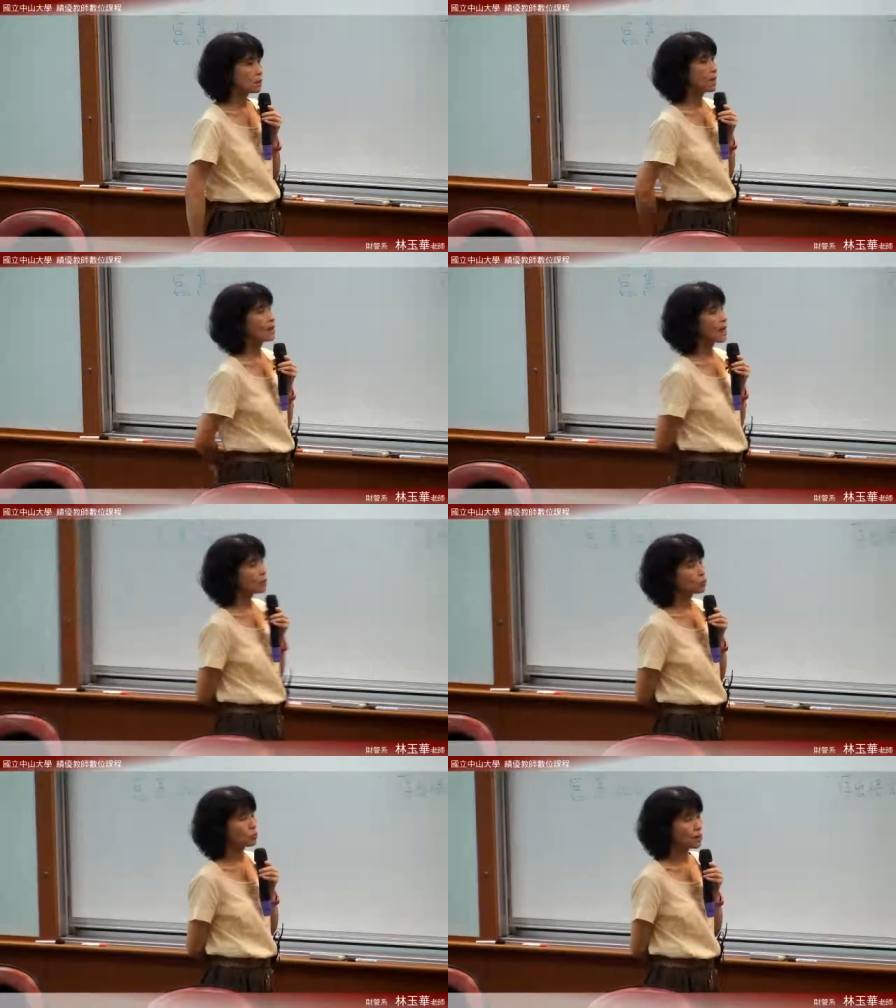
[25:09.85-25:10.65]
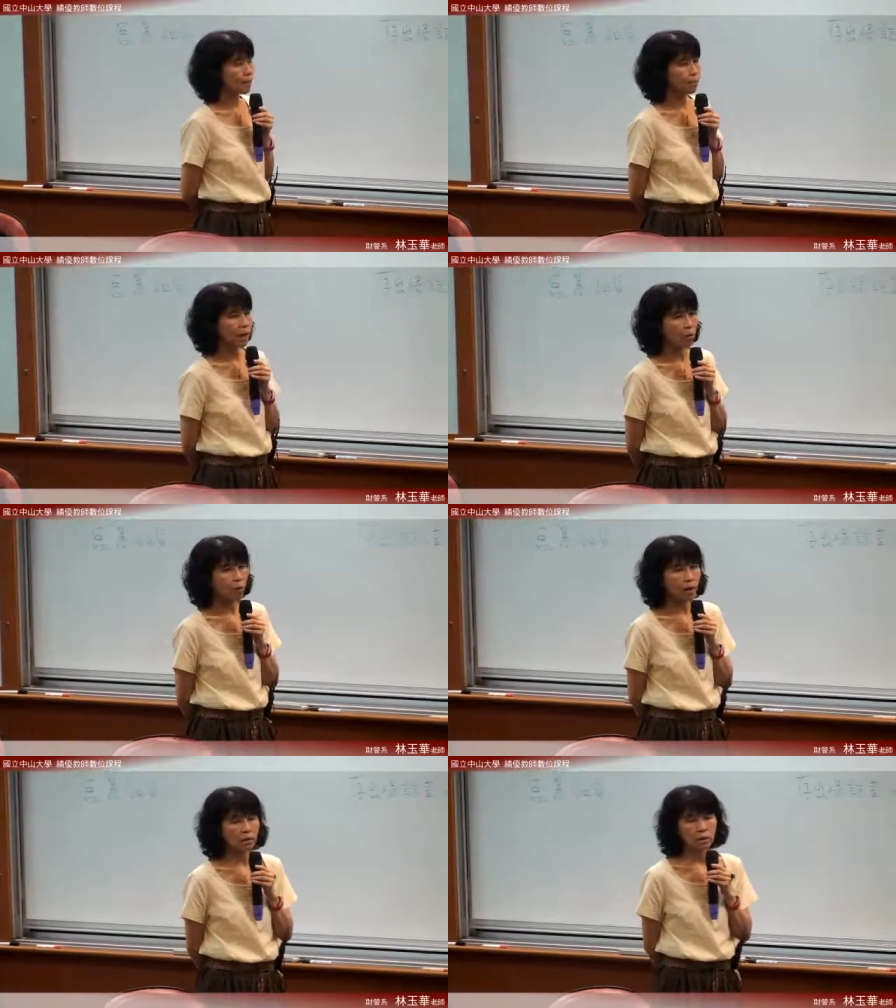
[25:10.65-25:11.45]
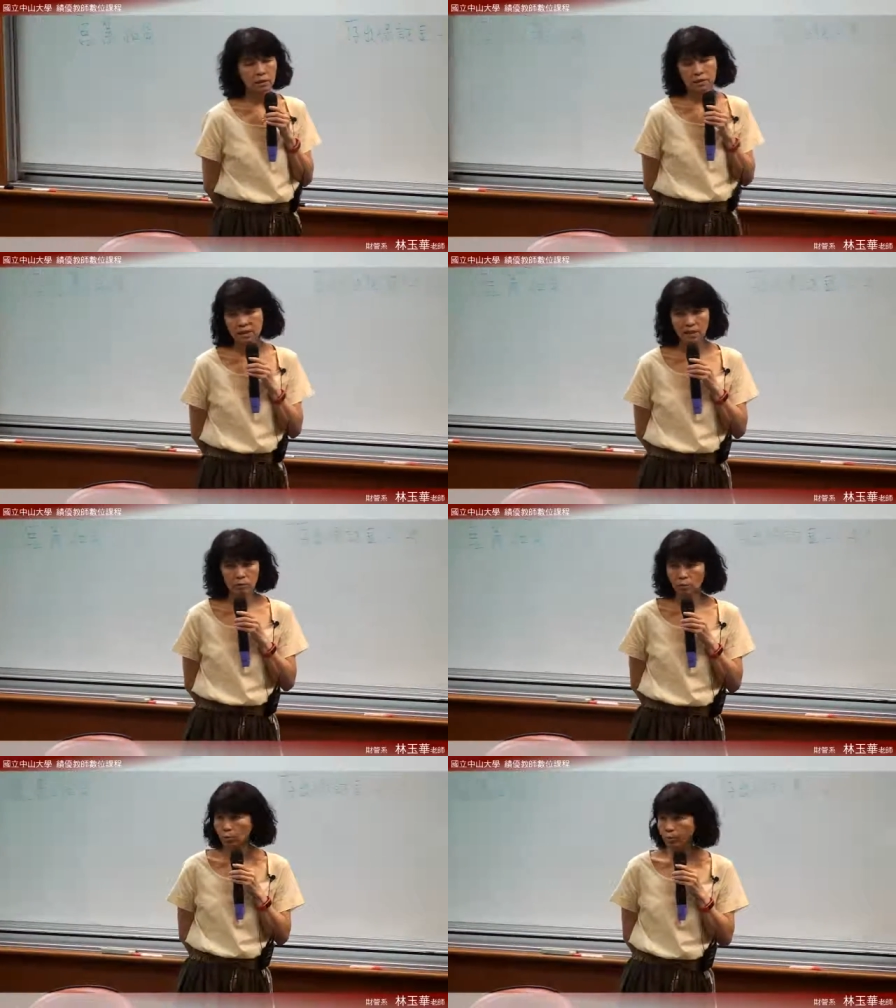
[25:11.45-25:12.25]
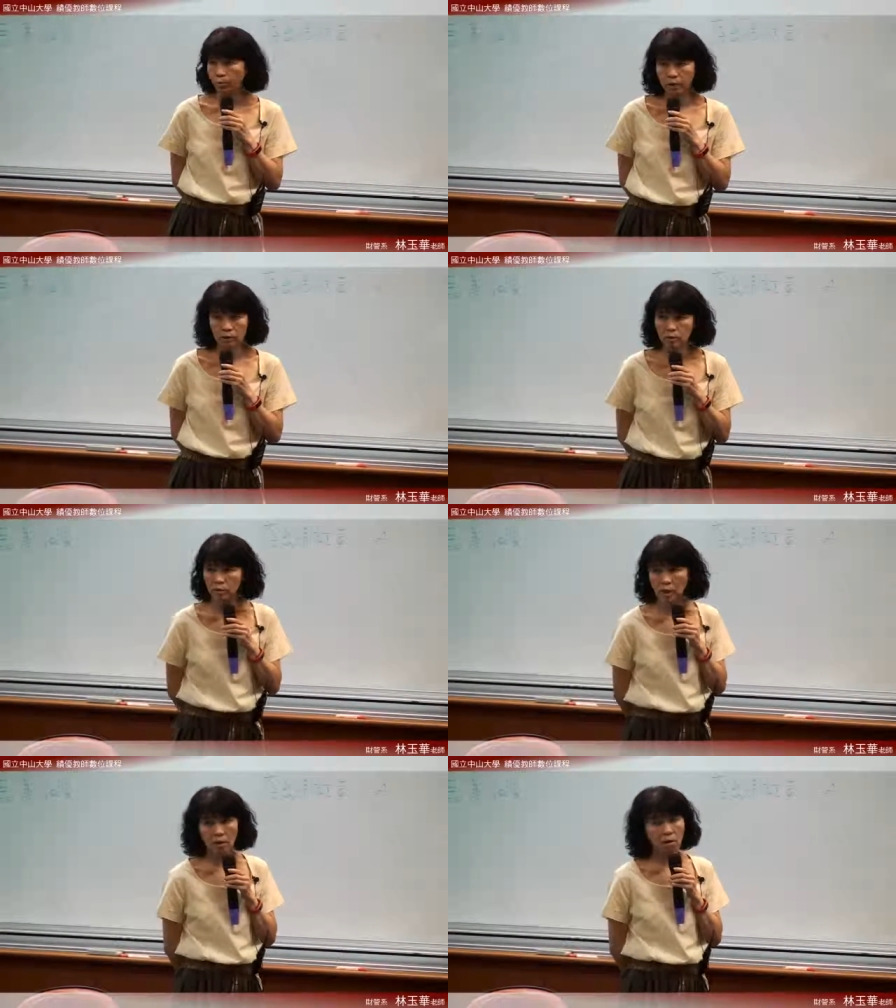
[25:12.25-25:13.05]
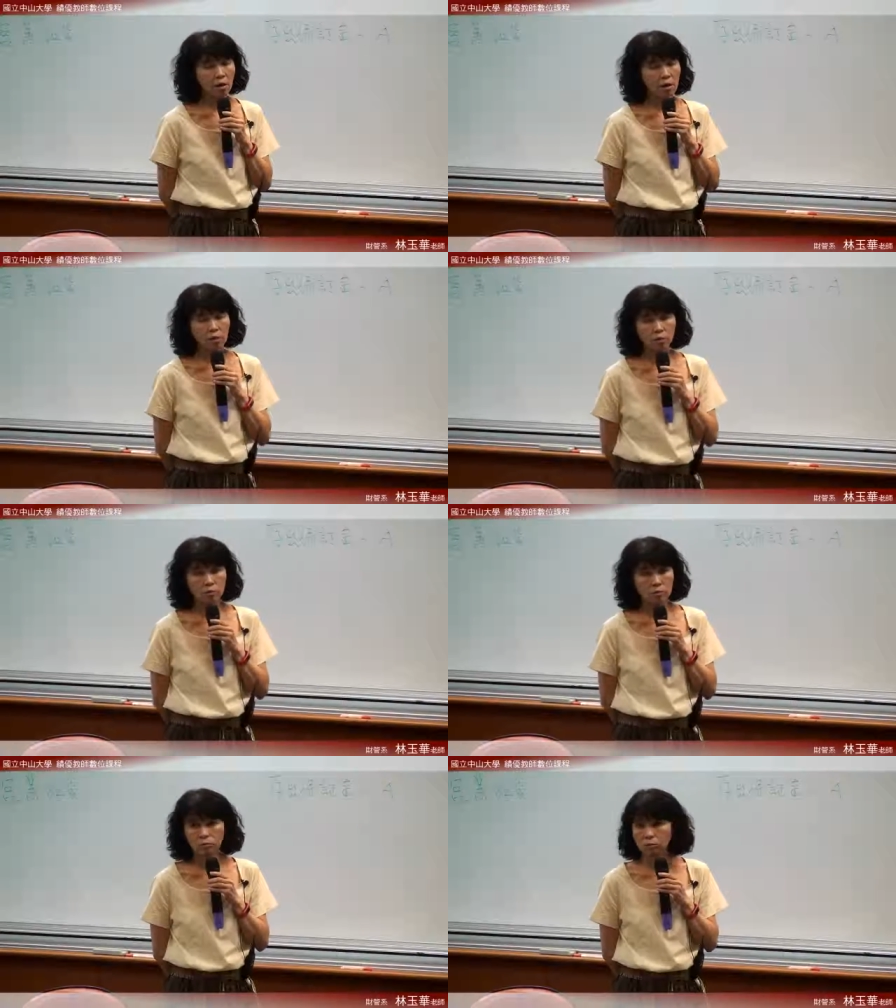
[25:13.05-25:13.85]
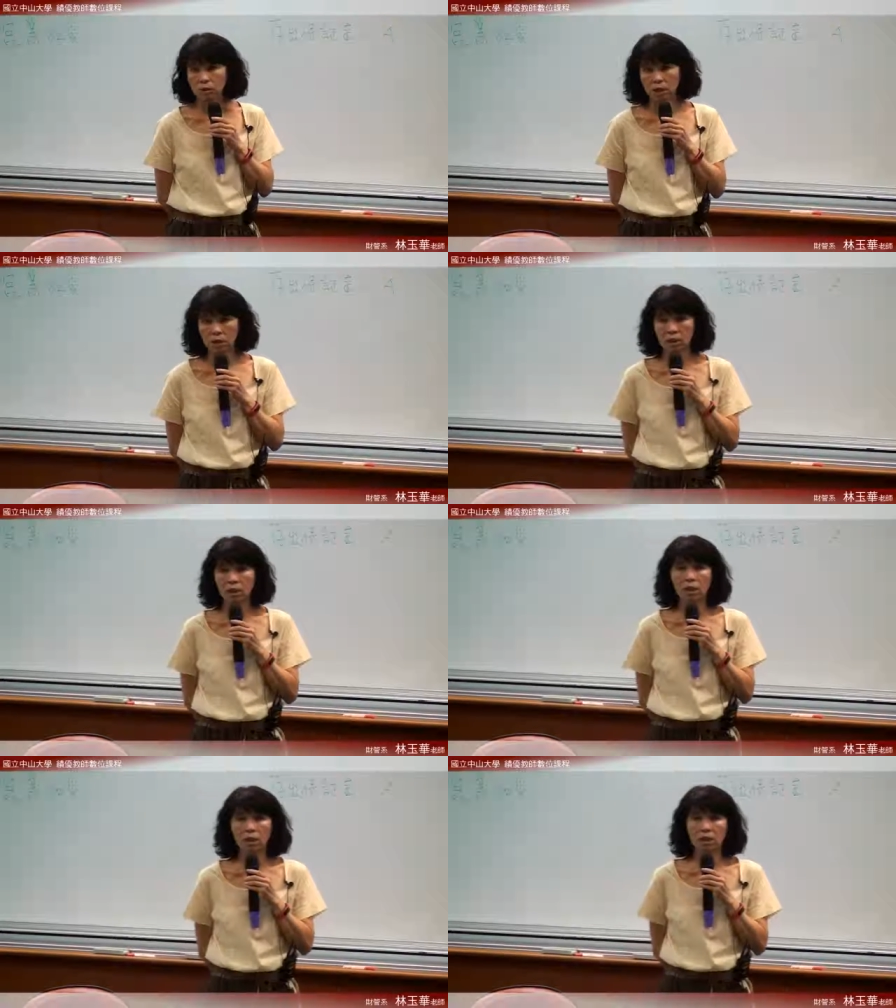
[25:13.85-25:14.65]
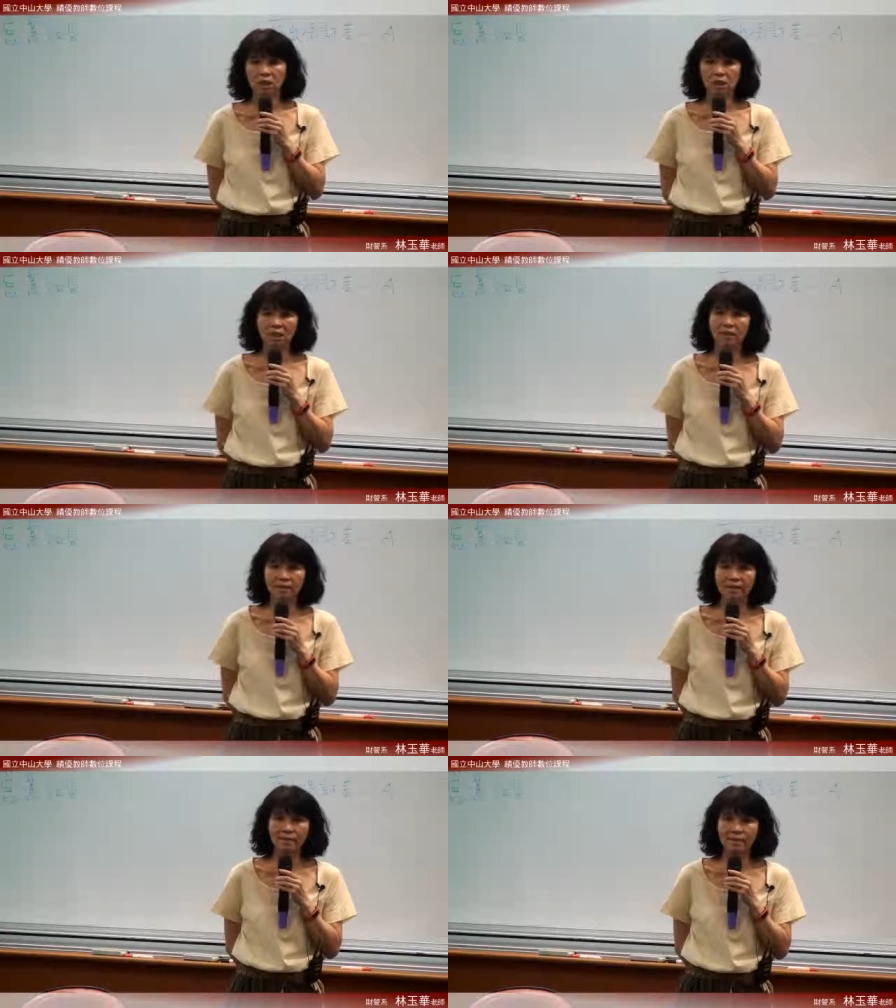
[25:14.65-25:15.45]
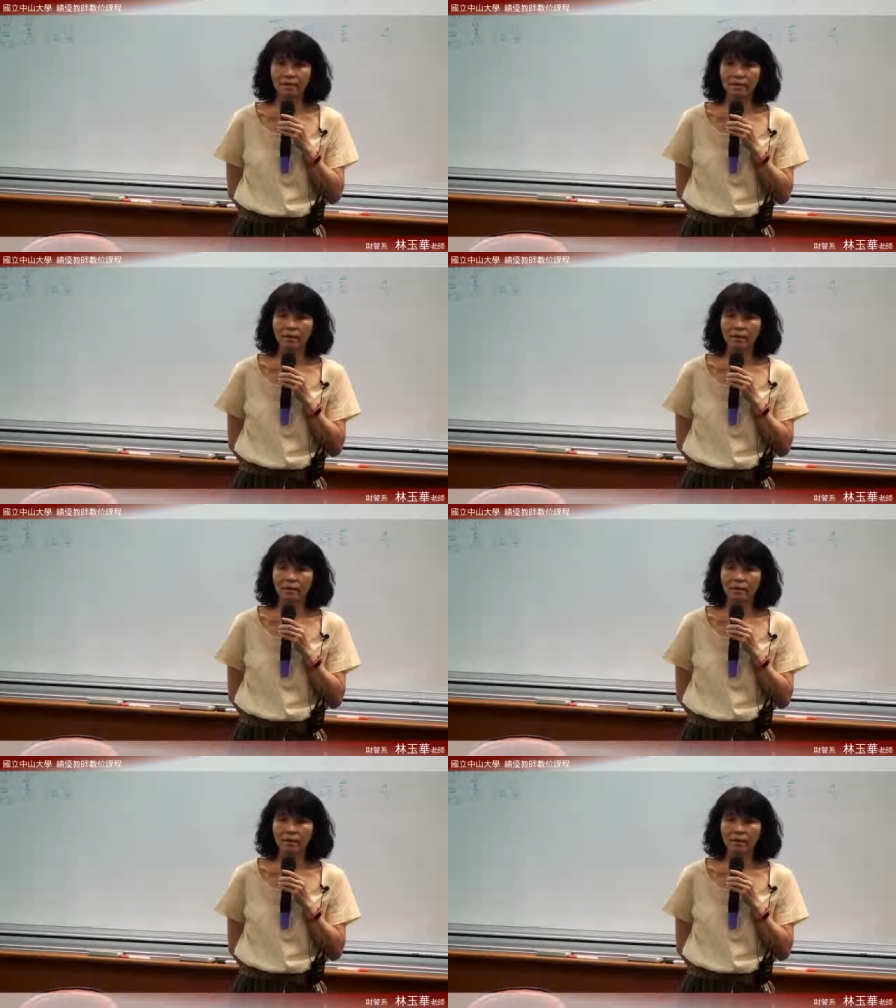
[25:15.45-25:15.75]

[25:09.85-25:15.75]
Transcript: 哎，押租三百万，他这当中不会收到租金的现金，